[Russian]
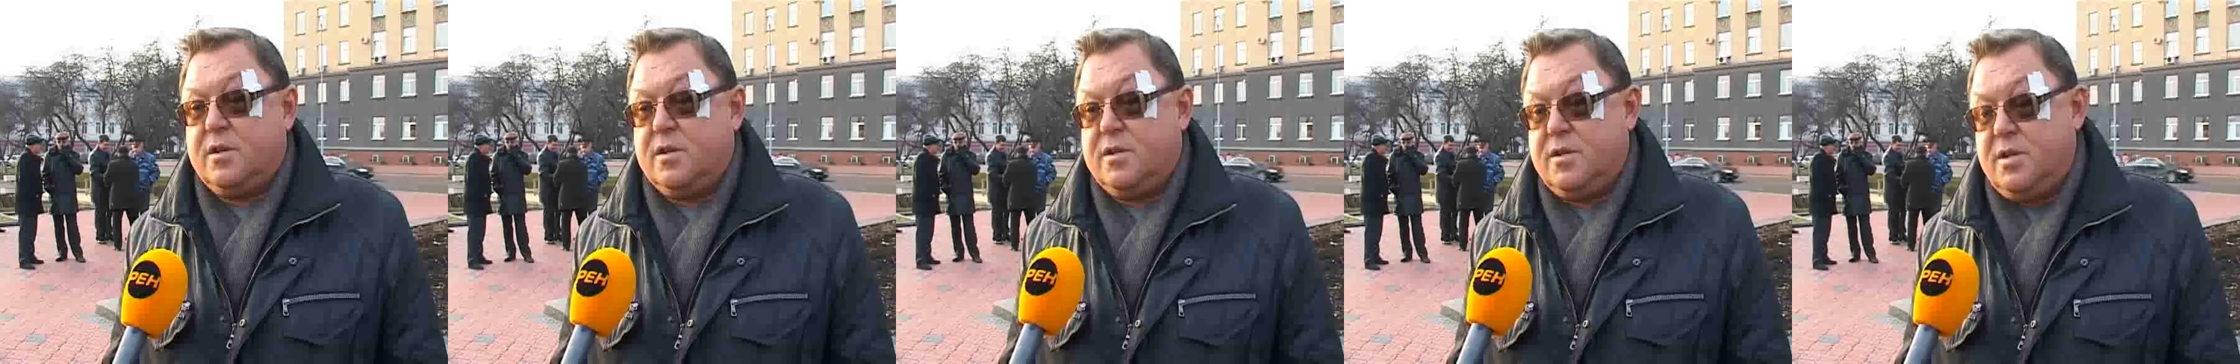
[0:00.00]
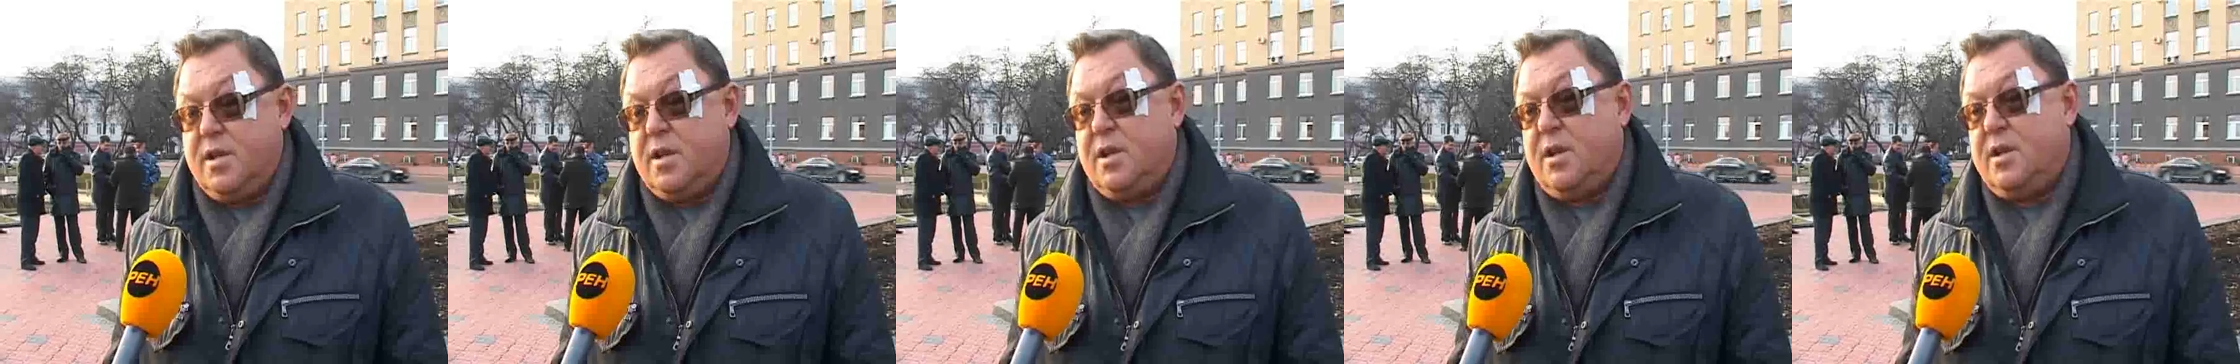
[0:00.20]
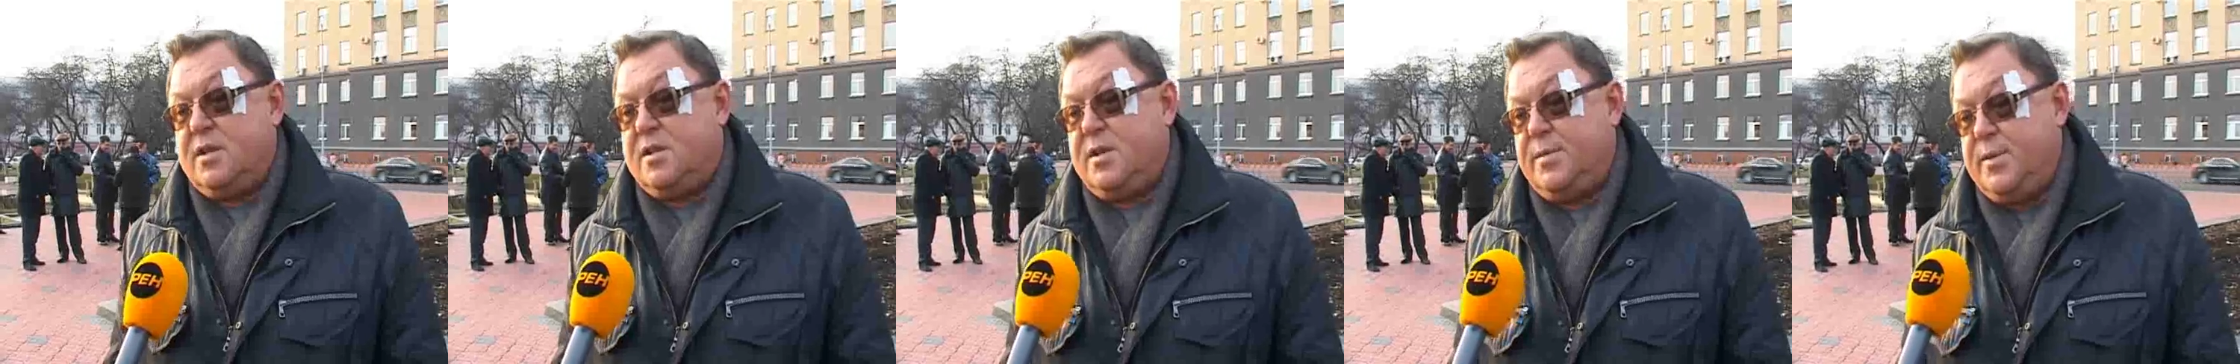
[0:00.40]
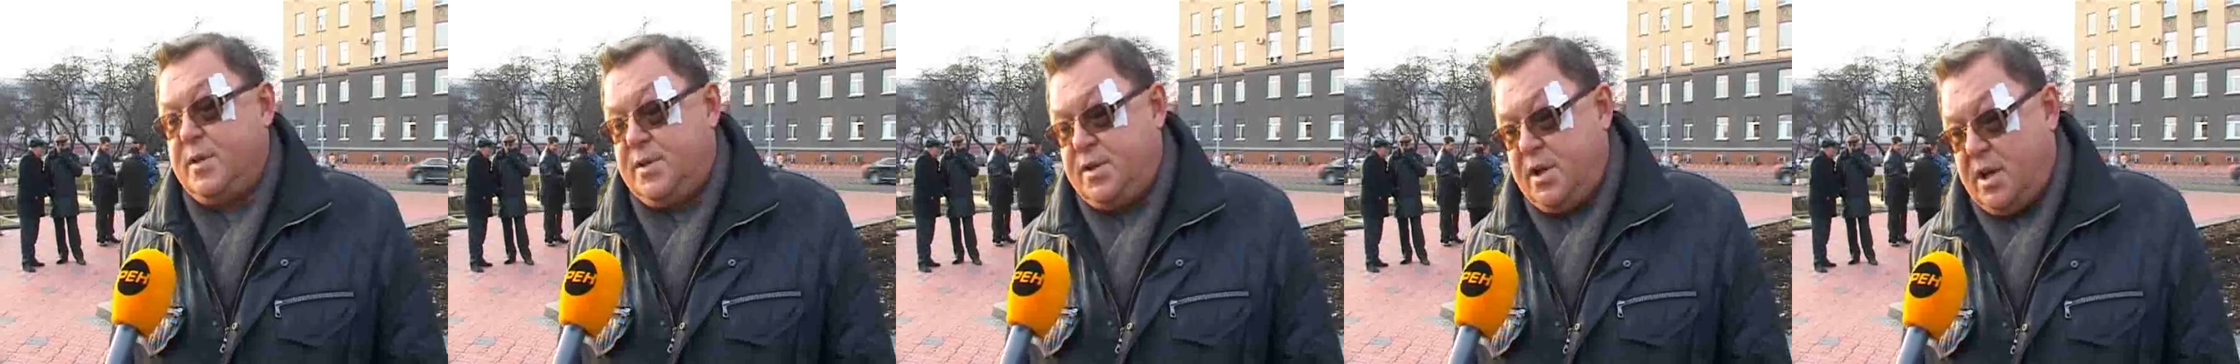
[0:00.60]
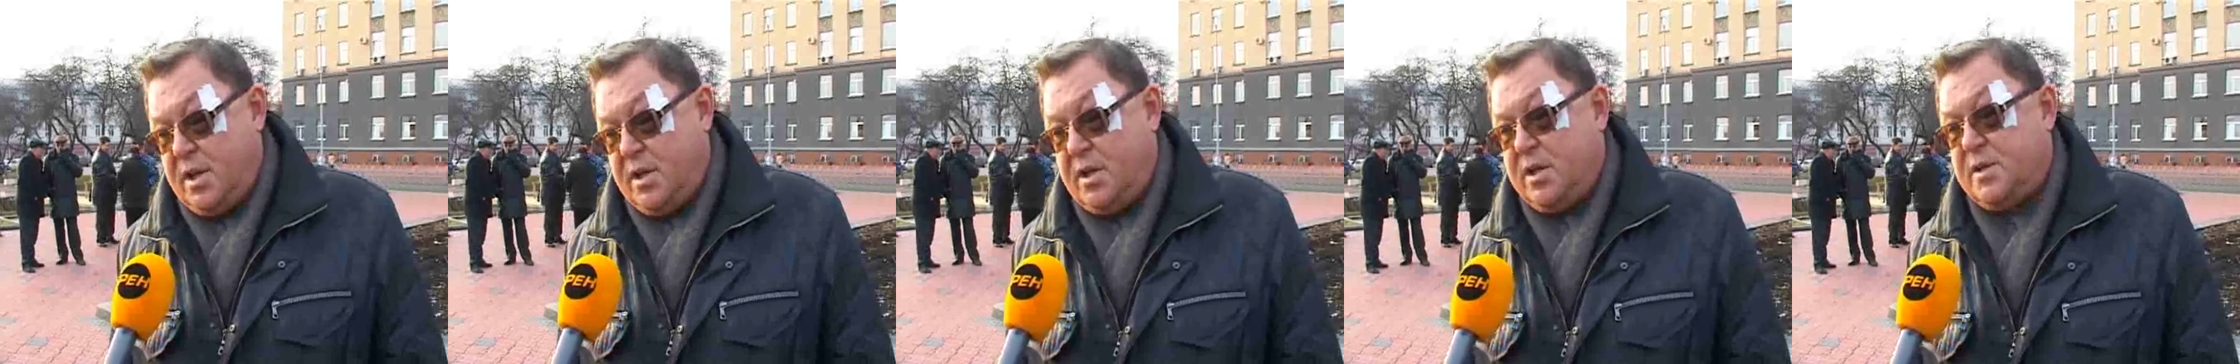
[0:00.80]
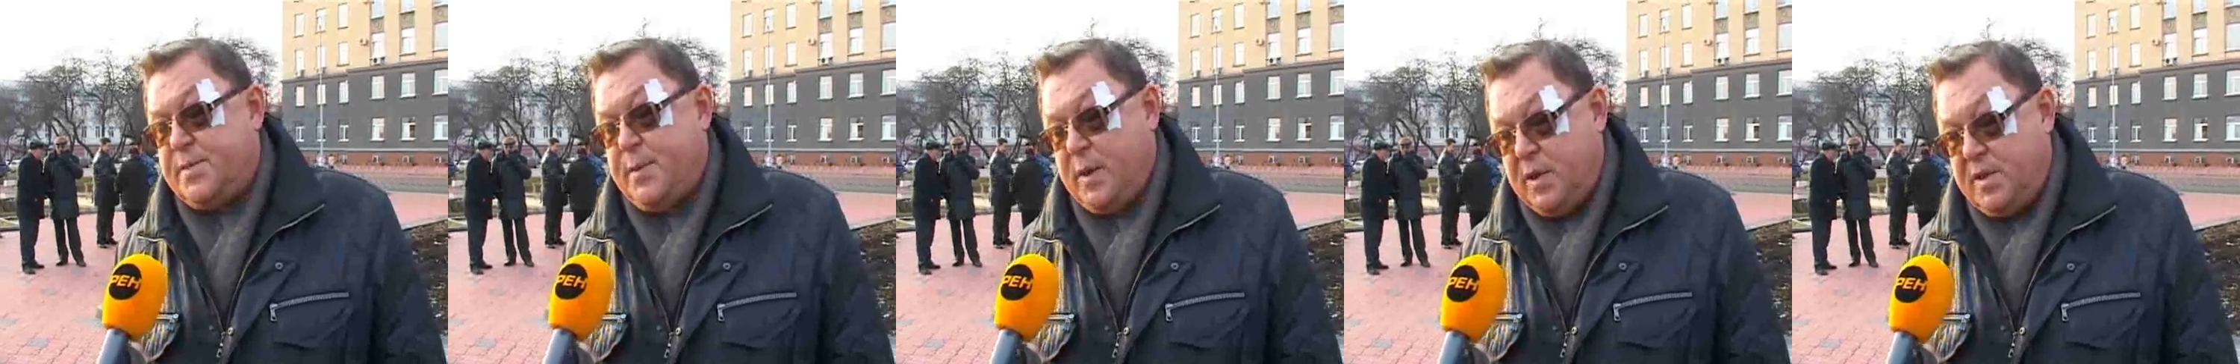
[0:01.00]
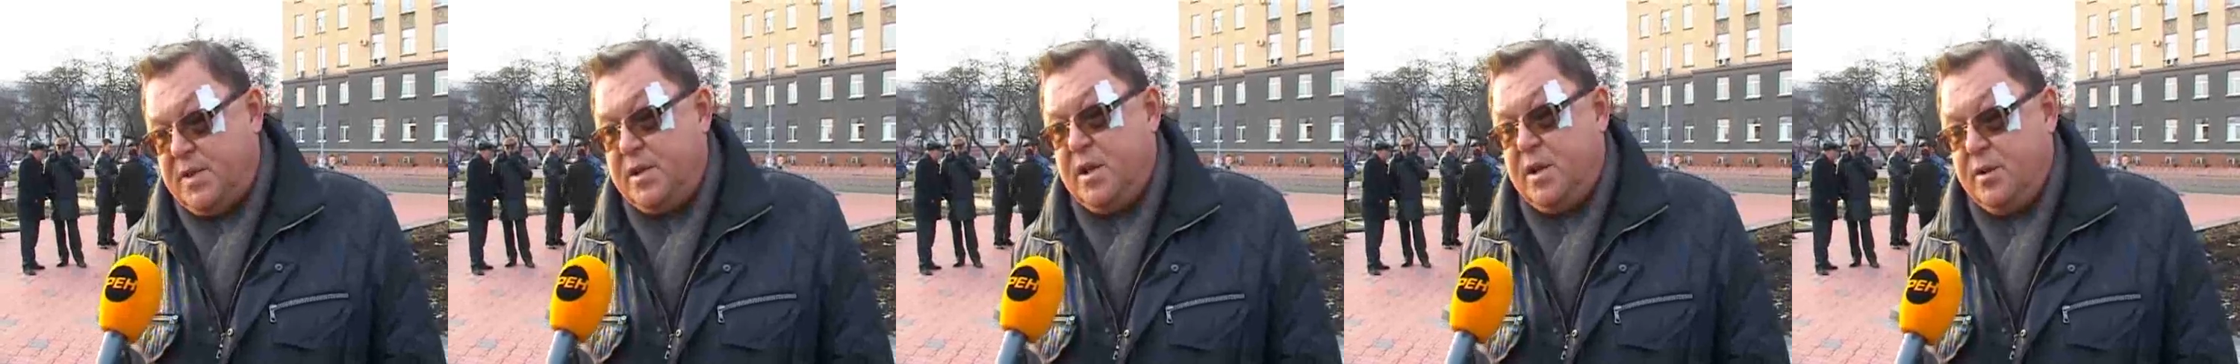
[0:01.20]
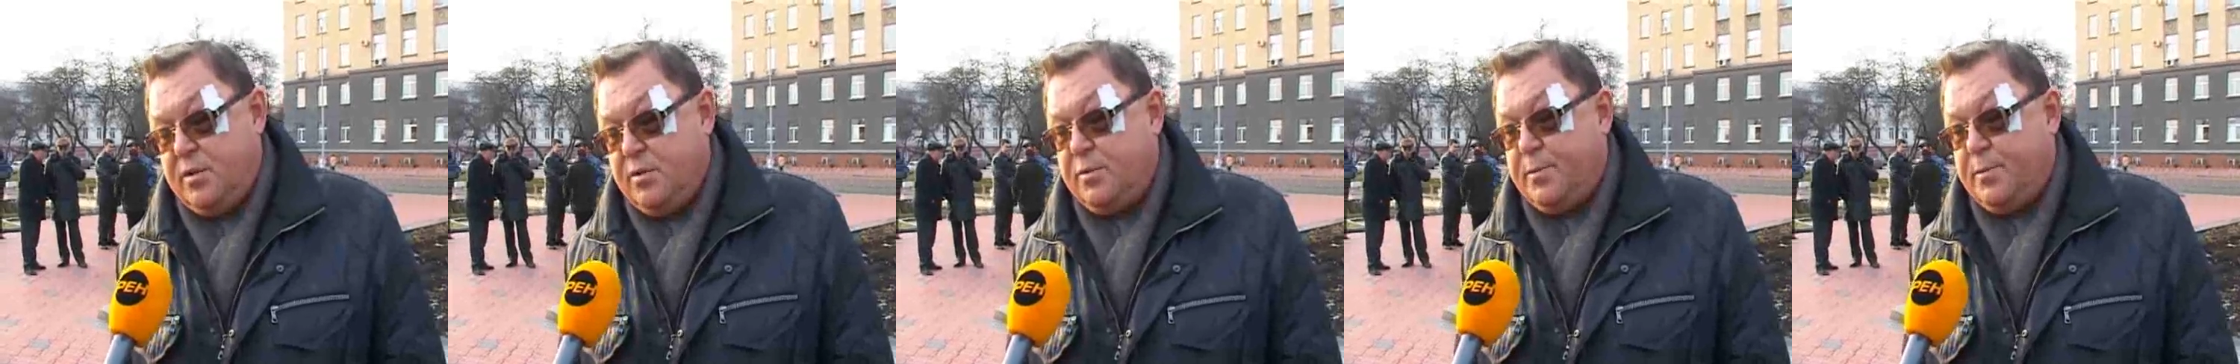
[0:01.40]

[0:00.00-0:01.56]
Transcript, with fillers: сделали замечание, спросили его,